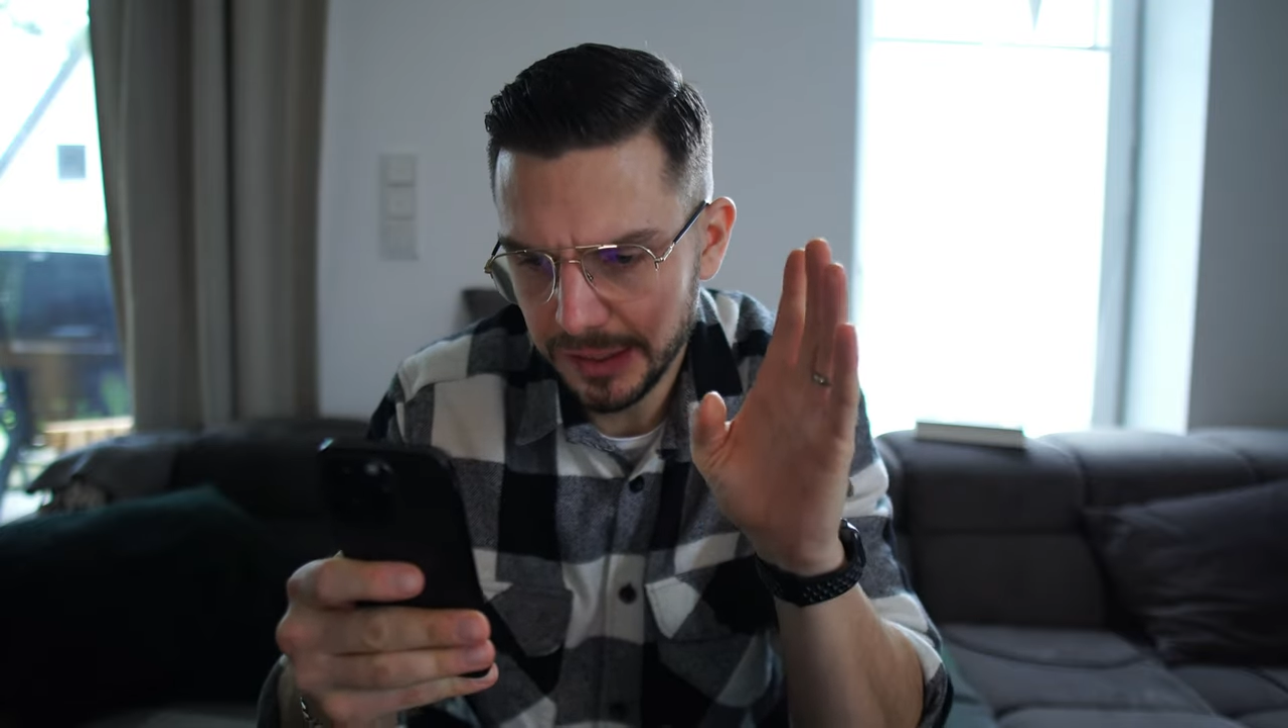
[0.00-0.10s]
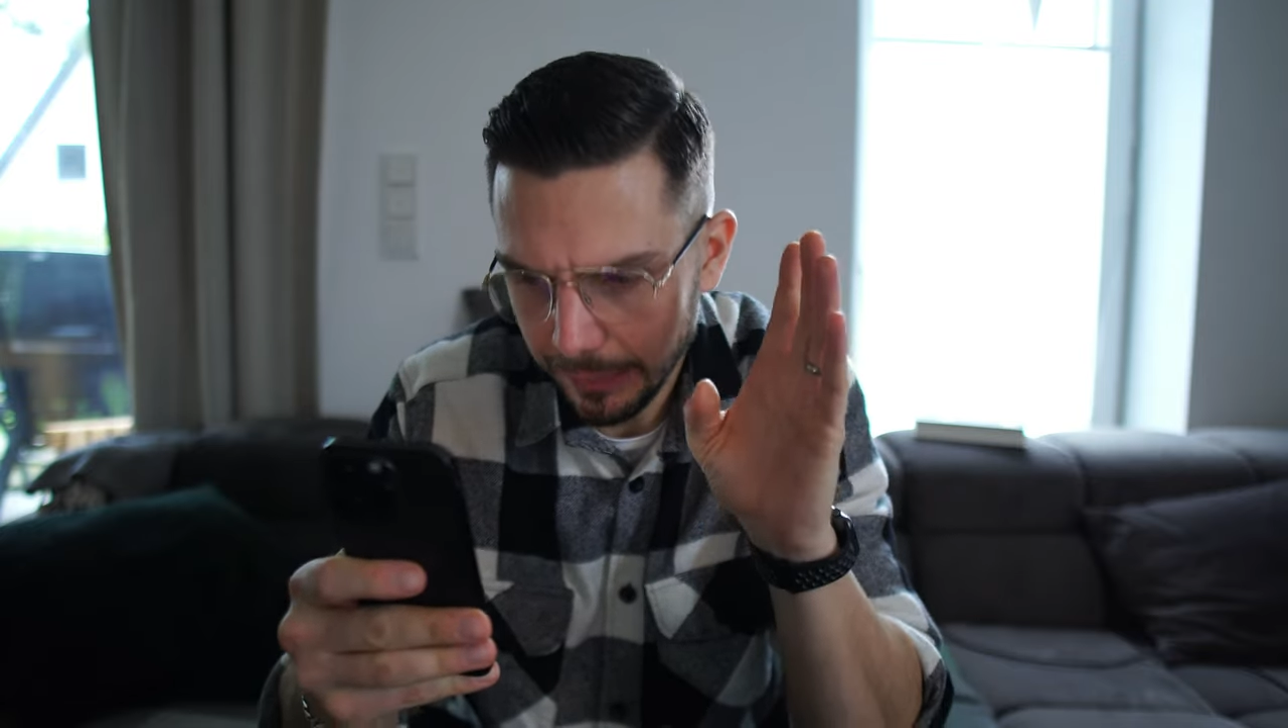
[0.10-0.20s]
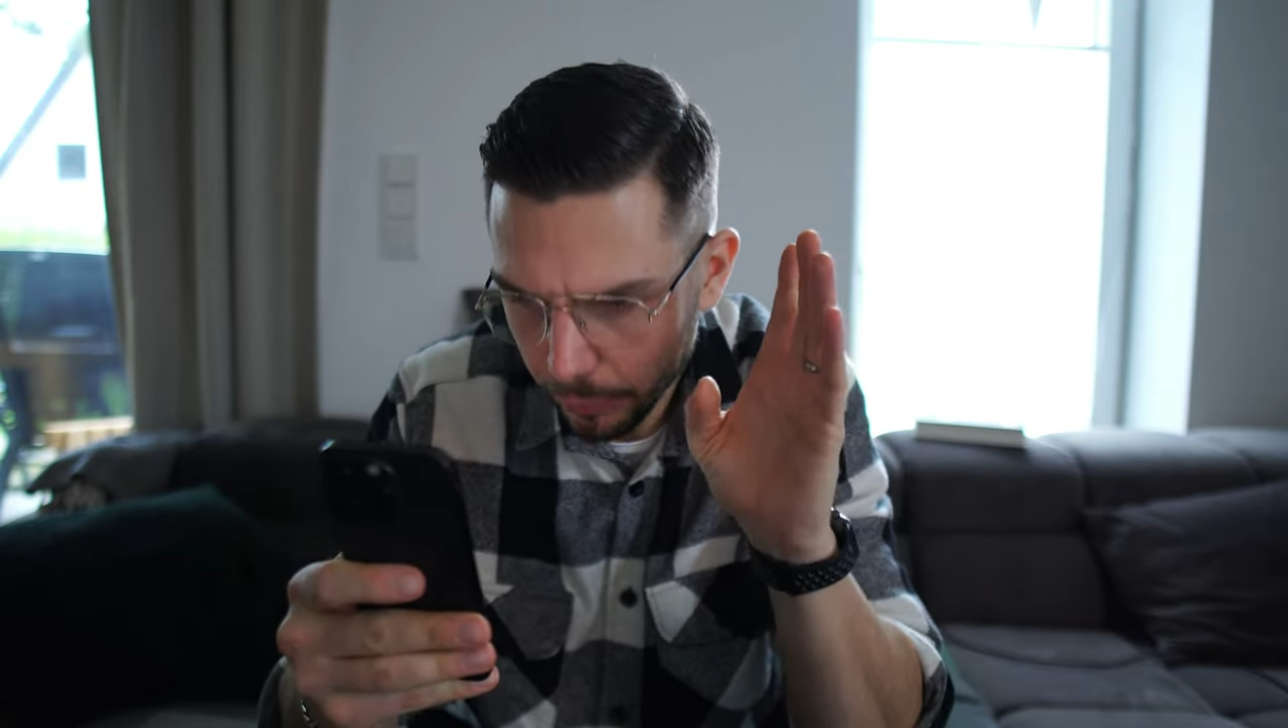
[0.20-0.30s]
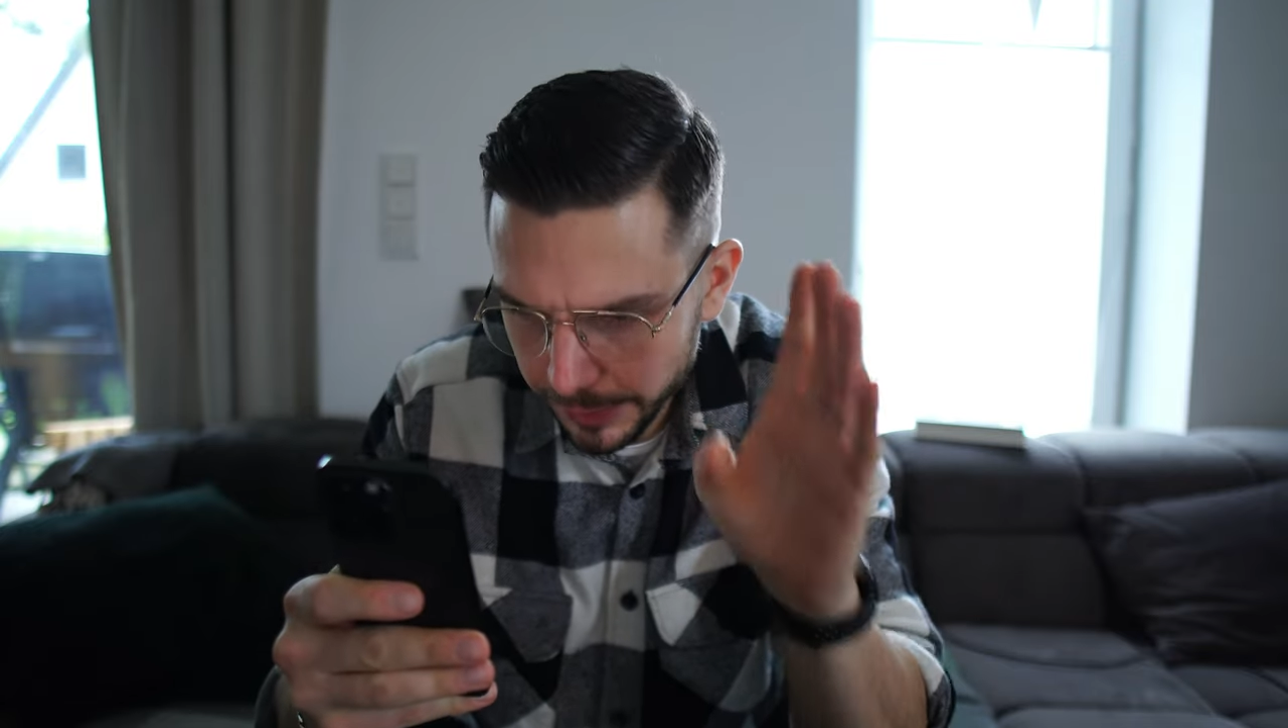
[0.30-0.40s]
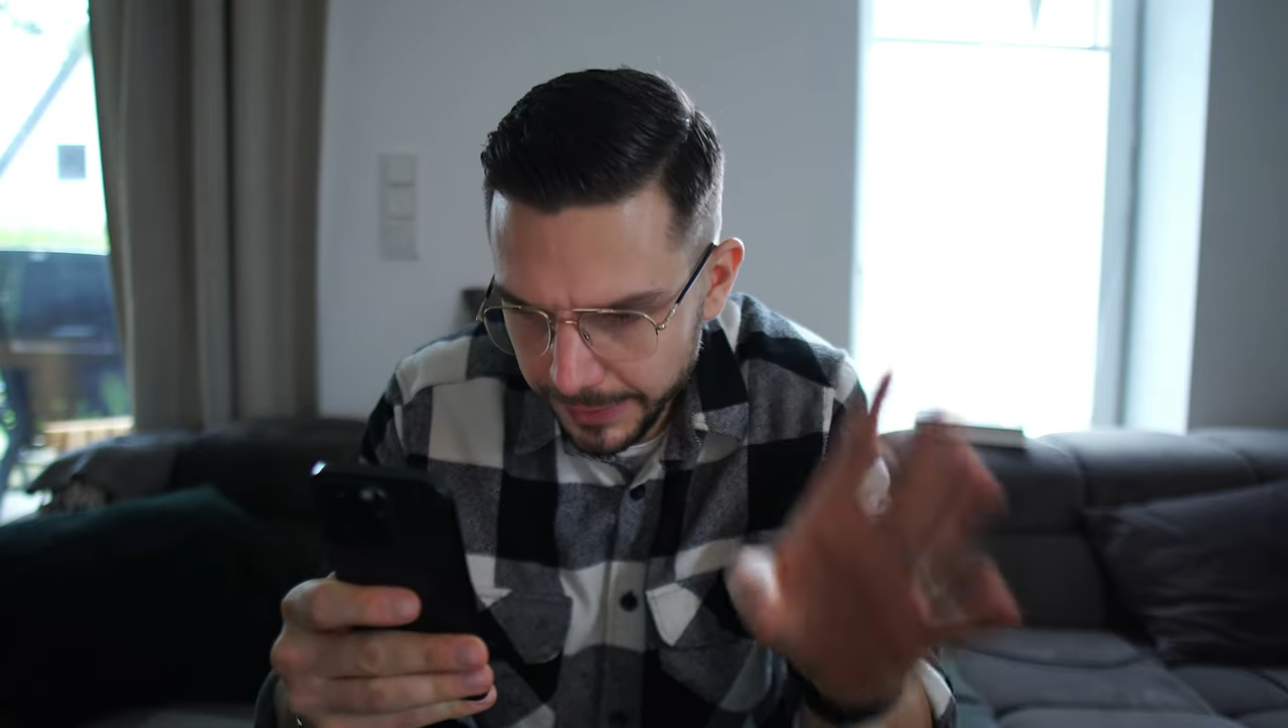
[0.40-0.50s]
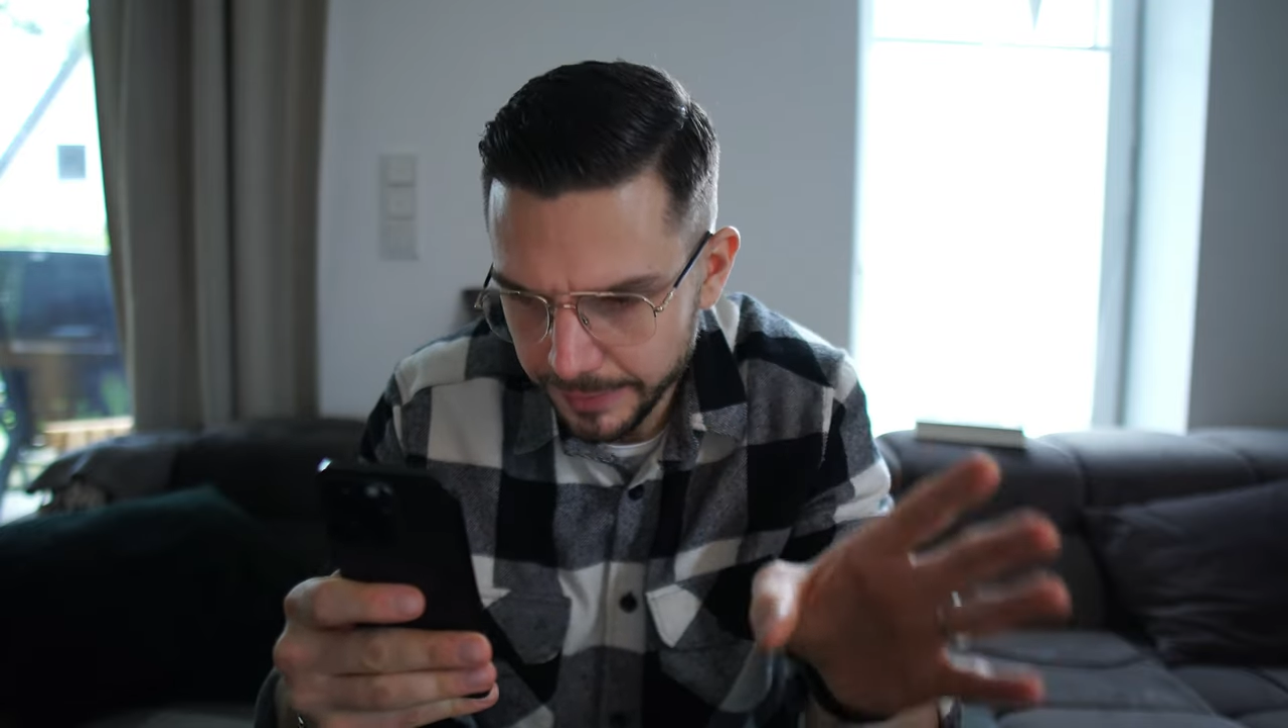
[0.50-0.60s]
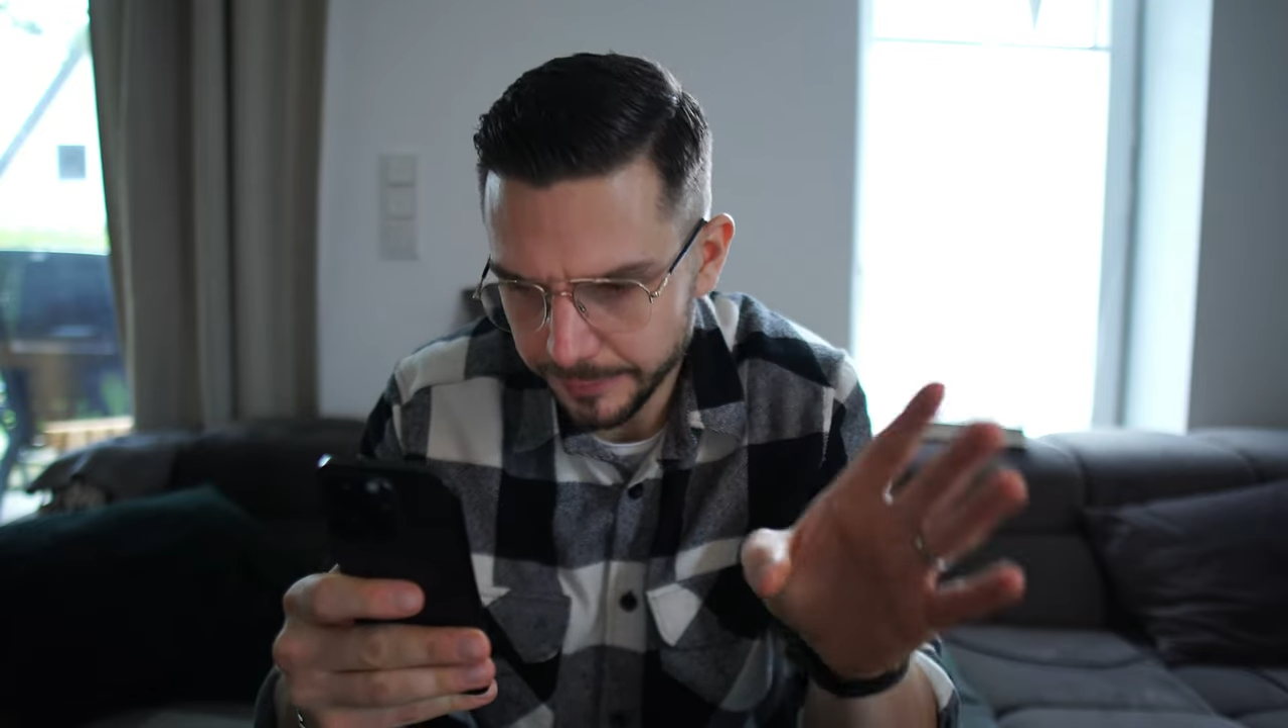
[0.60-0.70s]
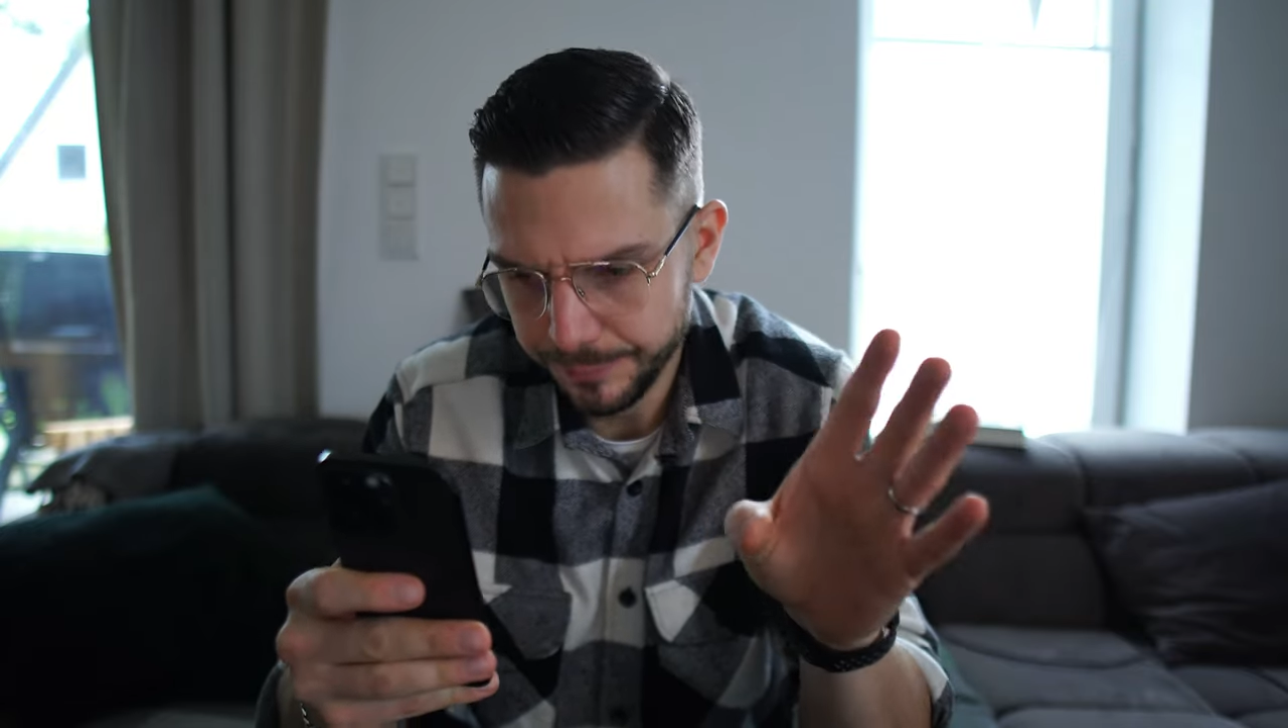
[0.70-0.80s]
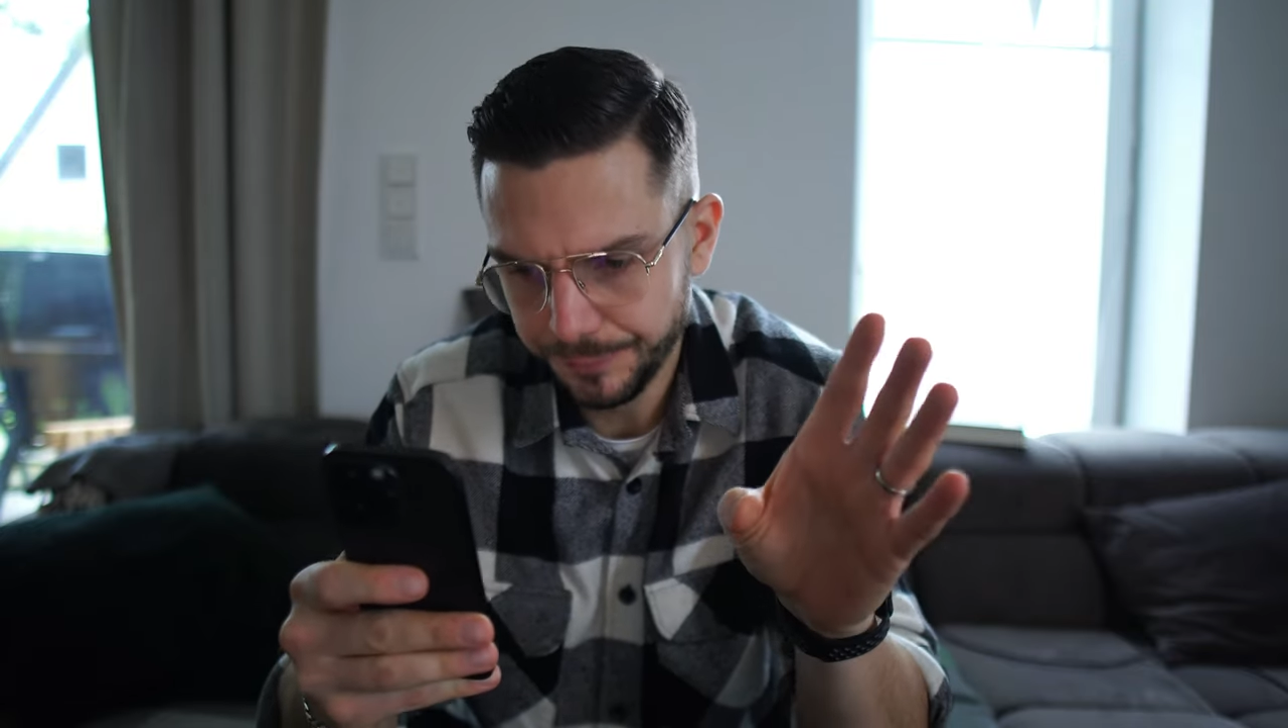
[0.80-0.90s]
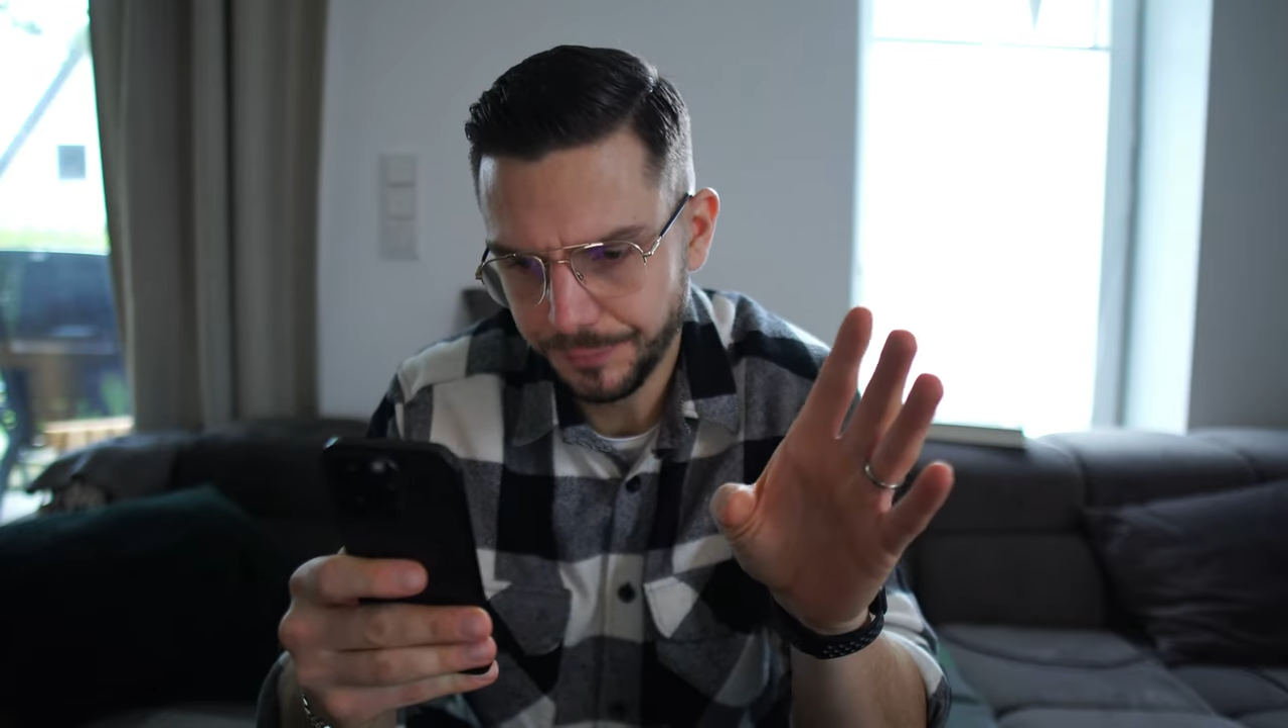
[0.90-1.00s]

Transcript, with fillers: Kalorien.